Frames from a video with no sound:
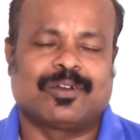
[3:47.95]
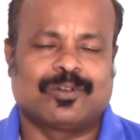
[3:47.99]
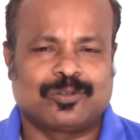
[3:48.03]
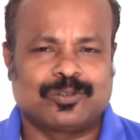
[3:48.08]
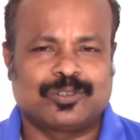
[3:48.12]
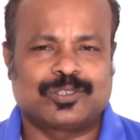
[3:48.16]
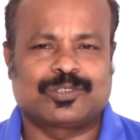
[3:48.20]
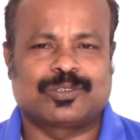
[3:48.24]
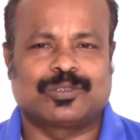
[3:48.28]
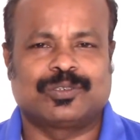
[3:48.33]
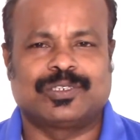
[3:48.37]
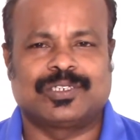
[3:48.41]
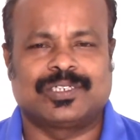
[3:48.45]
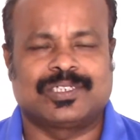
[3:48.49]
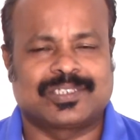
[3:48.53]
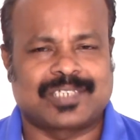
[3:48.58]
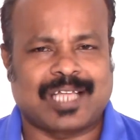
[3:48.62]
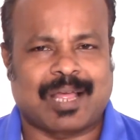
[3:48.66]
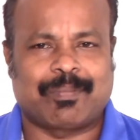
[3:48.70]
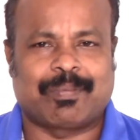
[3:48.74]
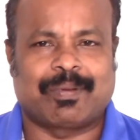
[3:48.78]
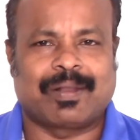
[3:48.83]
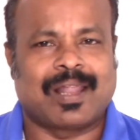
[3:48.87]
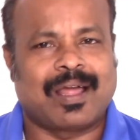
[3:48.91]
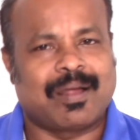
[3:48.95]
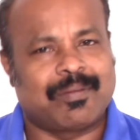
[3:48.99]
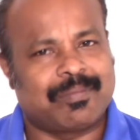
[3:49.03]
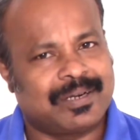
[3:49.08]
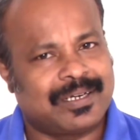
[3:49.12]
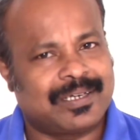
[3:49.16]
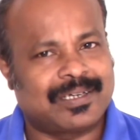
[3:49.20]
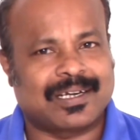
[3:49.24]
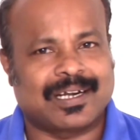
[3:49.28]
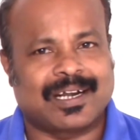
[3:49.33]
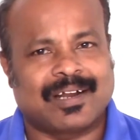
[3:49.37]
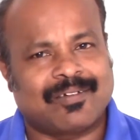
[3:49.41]
குடிச்சிட்டு வந்து சாப்பிட்லாம்
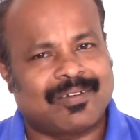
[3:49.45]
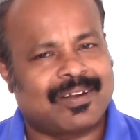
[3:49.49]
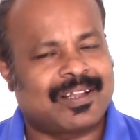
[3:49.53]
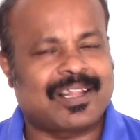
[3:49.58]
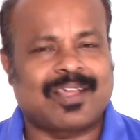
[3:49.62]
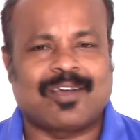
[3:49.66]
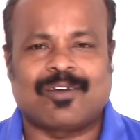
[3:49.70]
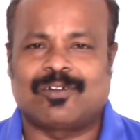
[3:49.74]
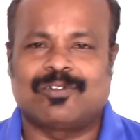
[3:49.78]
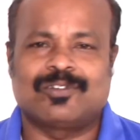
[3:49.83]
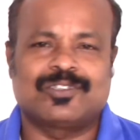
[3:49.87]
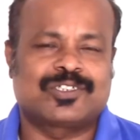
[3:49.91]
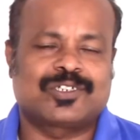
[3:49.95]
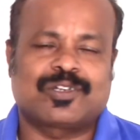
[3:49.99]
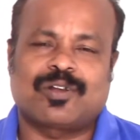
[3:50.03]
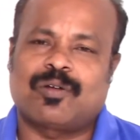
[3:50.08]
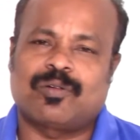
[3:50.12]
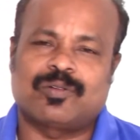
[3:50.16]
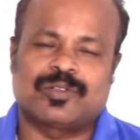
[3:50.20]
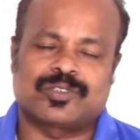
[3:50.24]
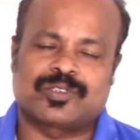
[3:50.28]
அப்படின்ற லெவலில் தான் அவங்க வச்சுருக்கோம்